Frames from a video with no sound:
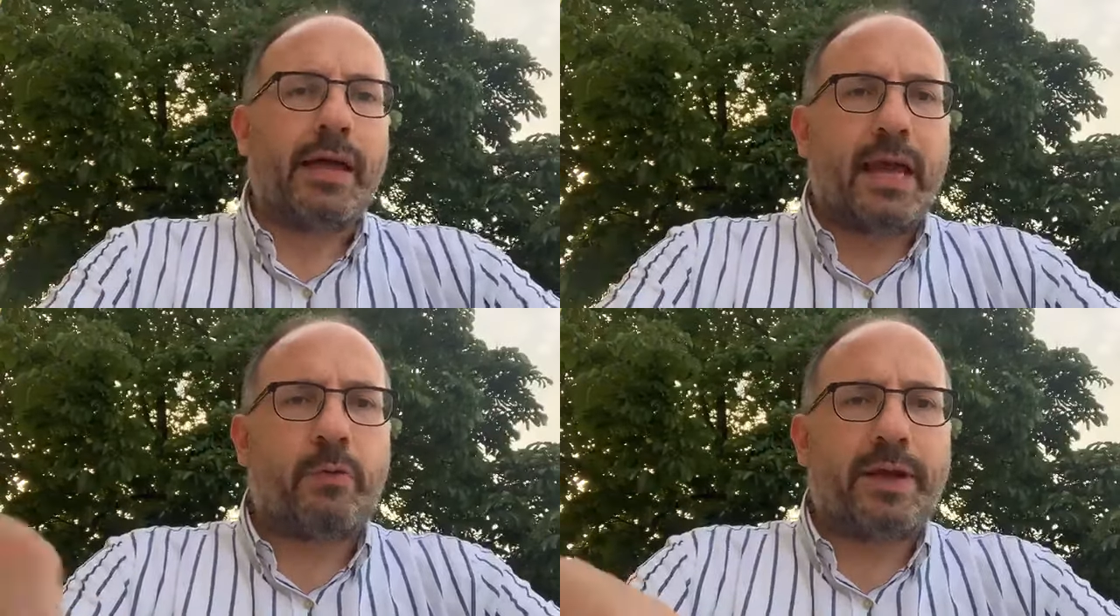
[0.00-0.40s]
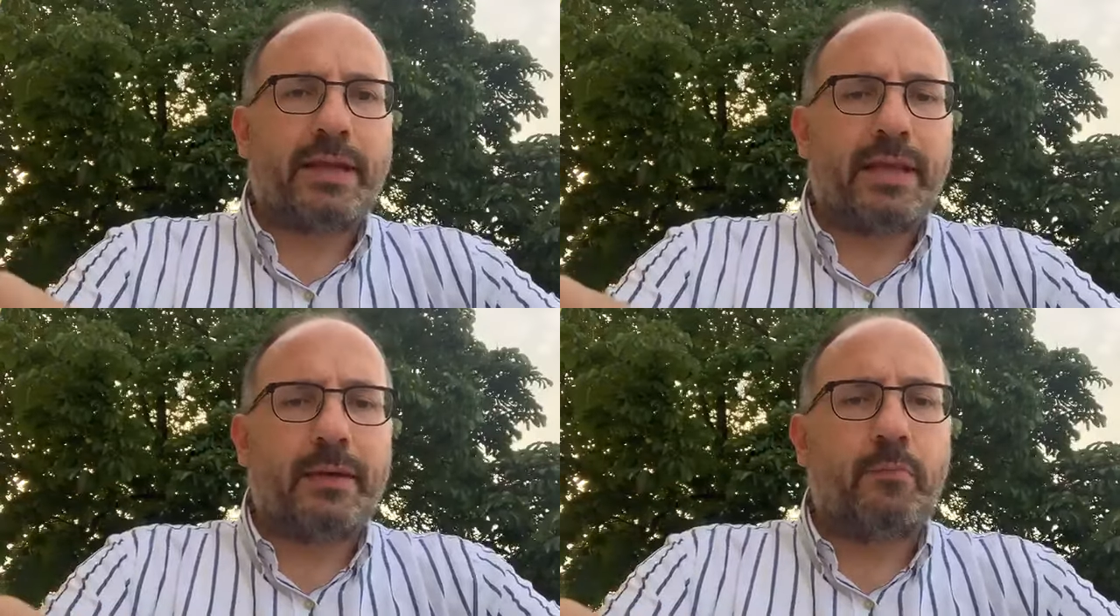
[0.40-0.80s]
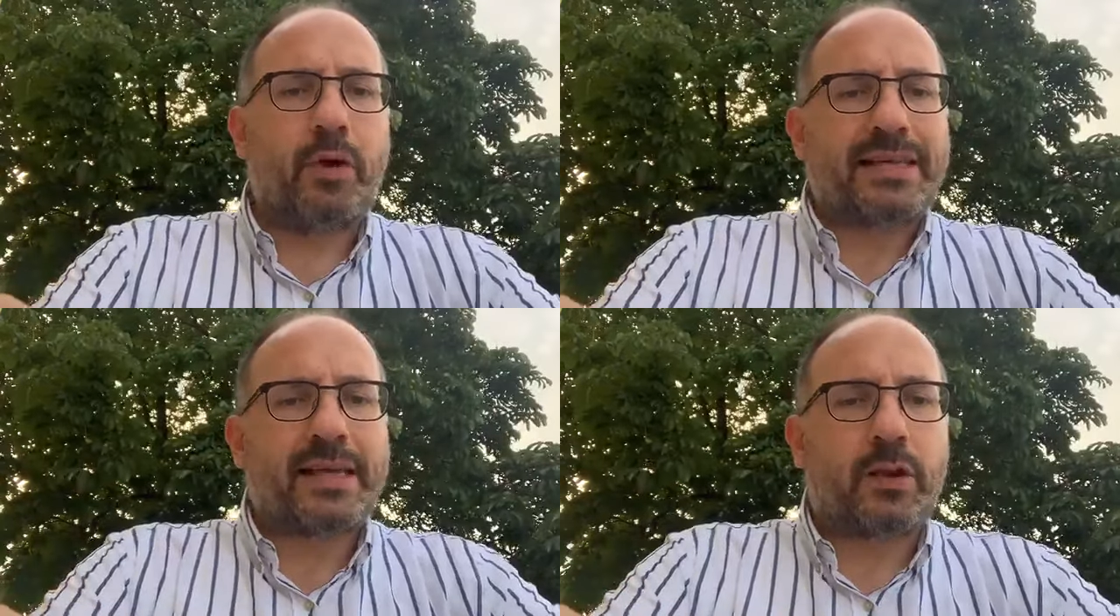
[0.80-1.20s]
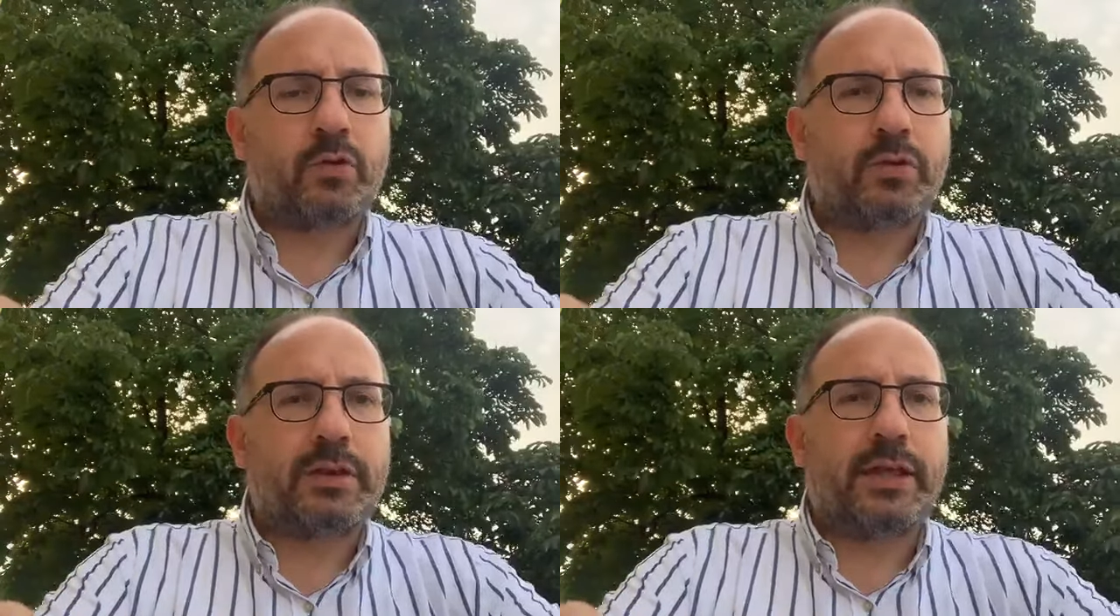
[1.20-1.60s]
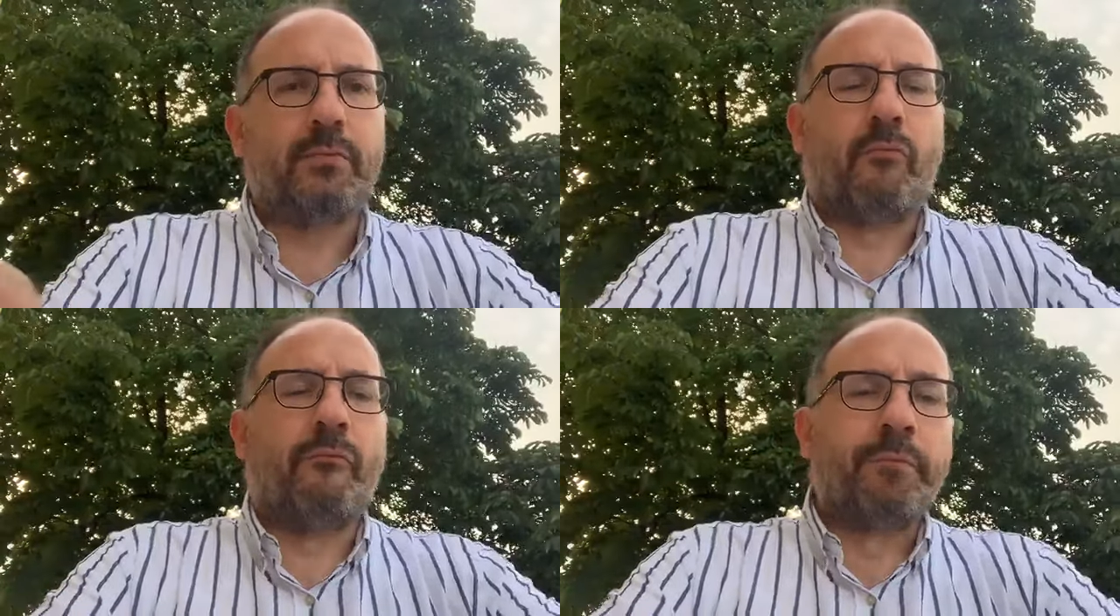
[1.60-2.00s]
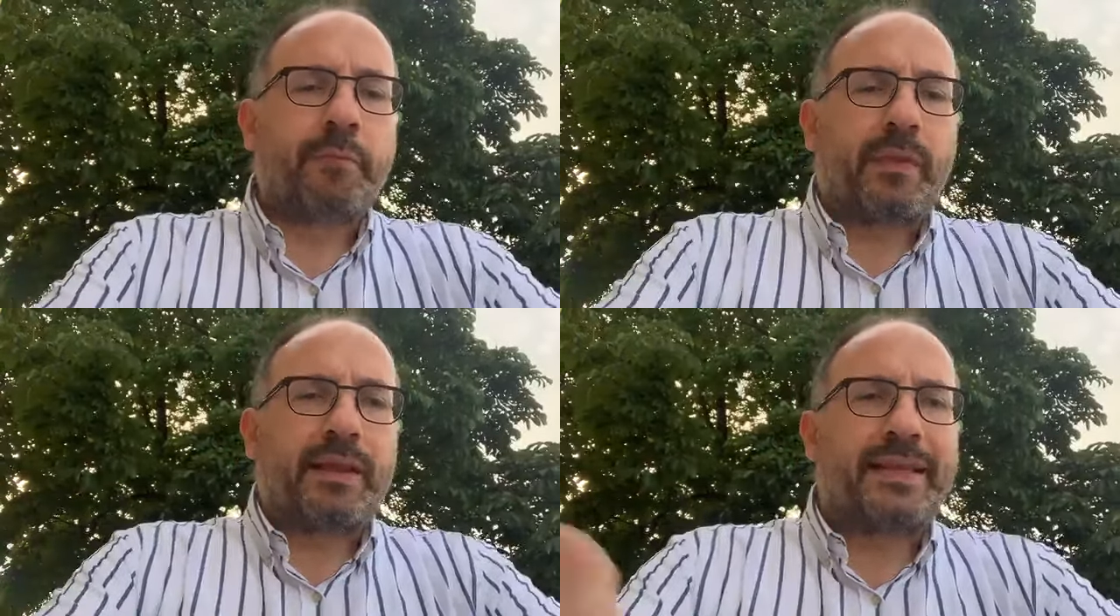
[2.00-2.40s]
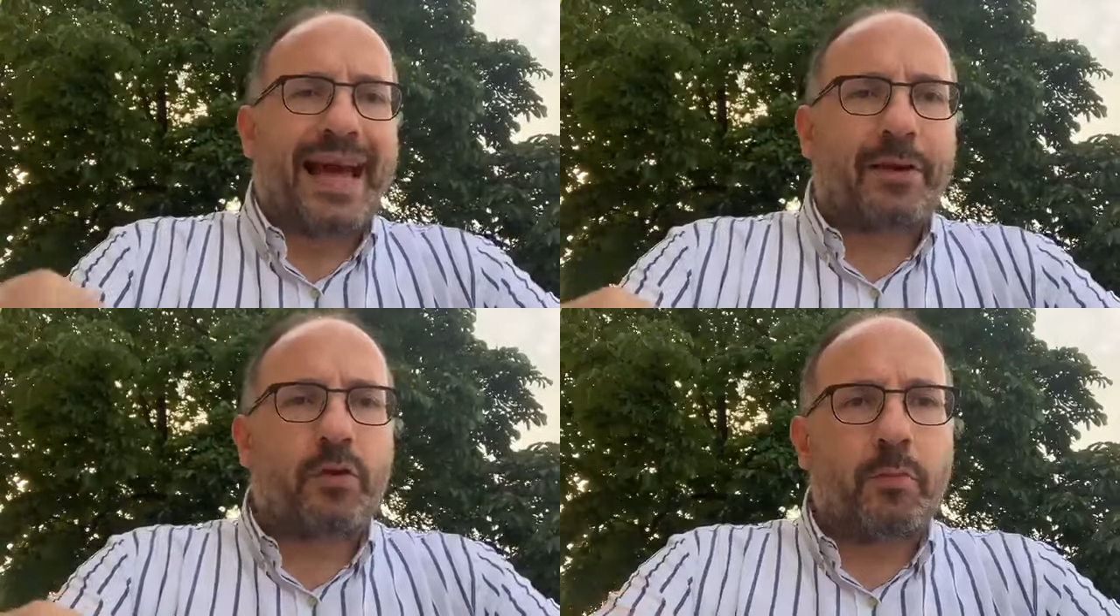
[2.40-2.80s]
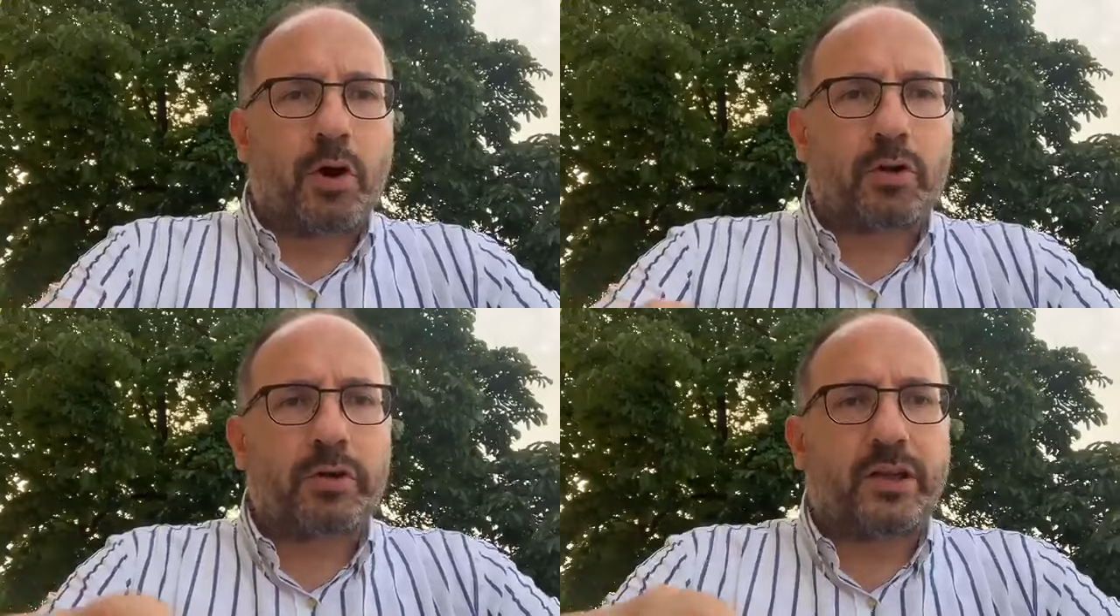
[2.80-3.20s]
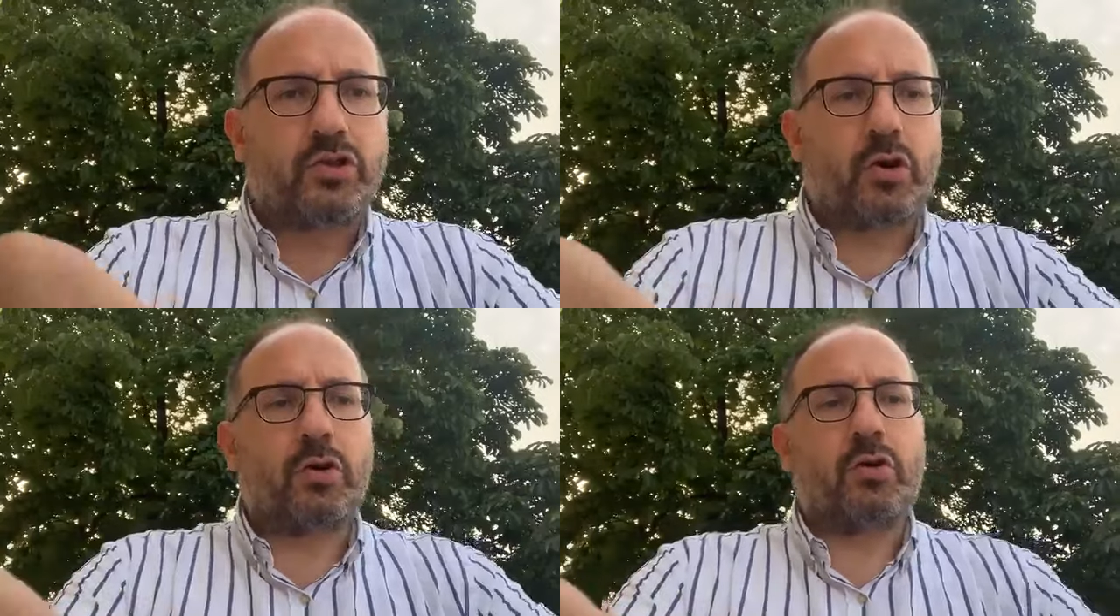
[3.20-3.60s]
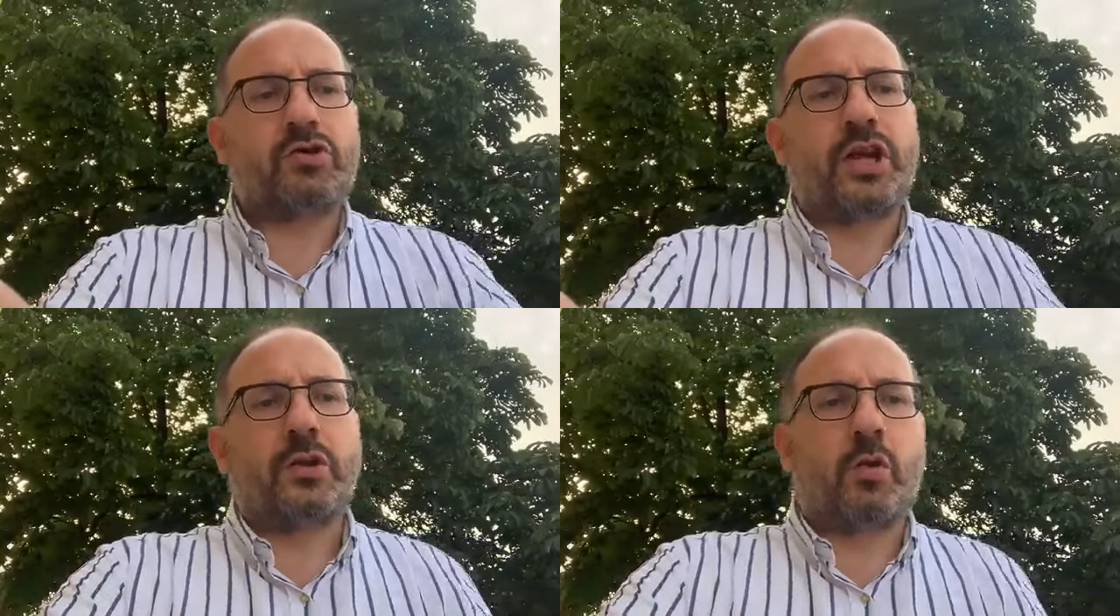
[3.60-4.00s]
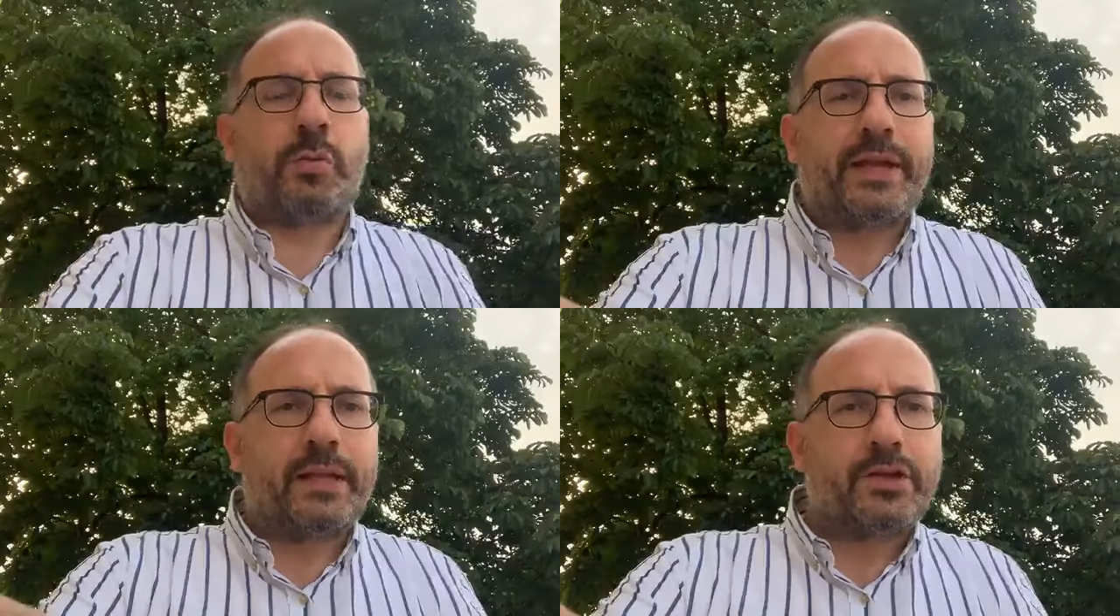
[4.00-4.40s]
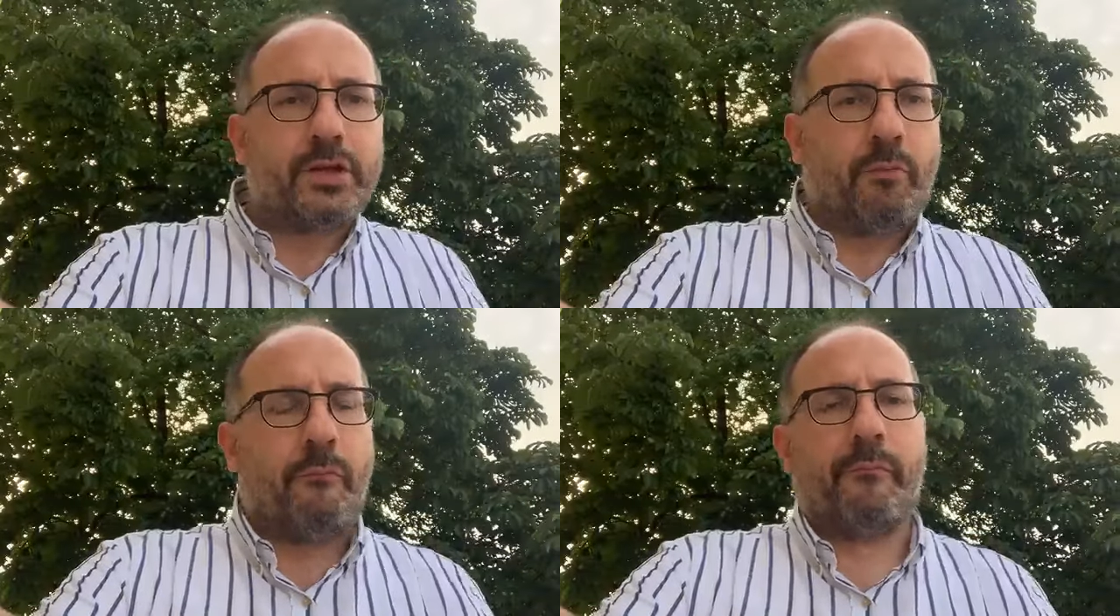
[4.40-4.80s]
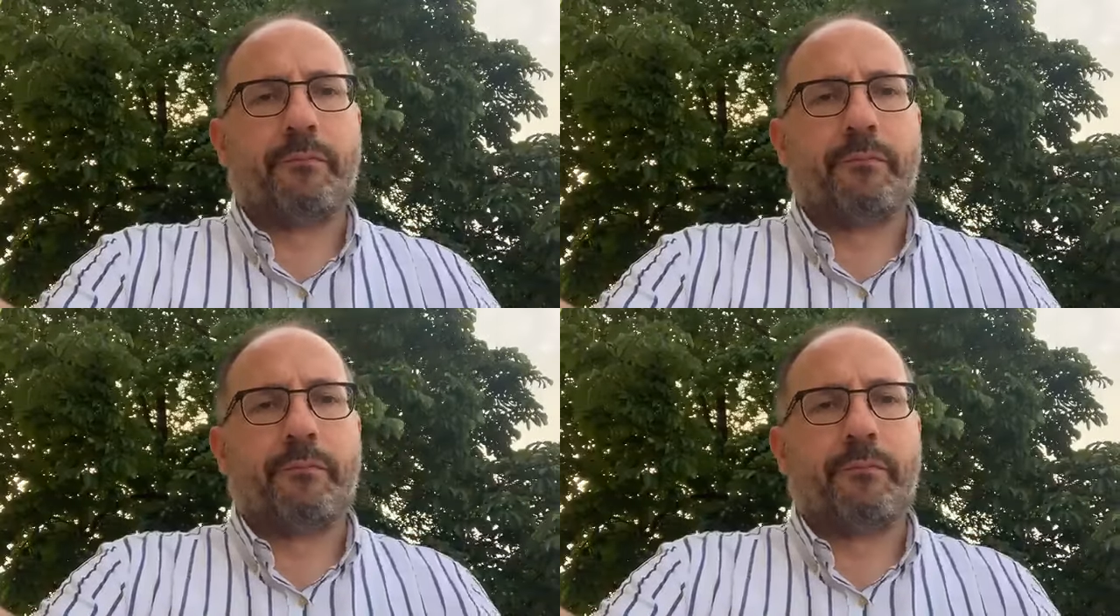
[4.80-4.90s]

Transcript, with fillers: E quindi buonasera a tutti, diario di bordo del giorno 115,